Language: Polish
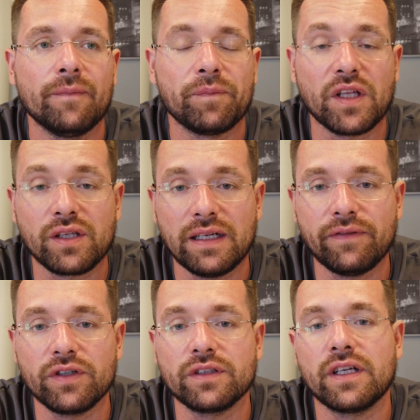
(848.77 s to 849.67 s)
na
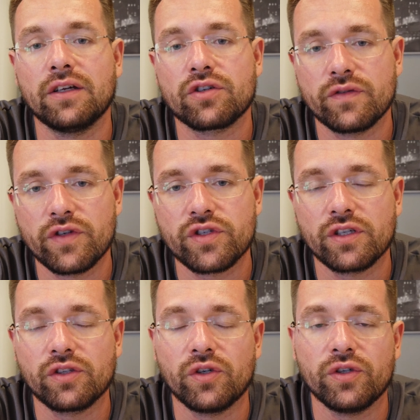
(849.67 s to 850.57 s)
telefonie, no ale
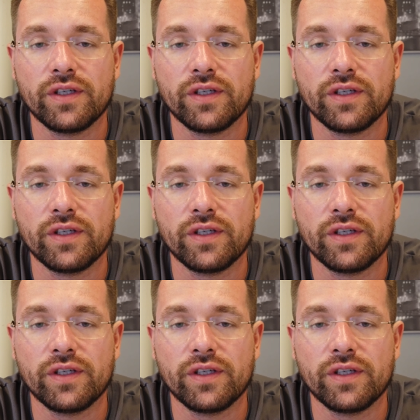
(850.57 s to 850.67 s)
oczywiście to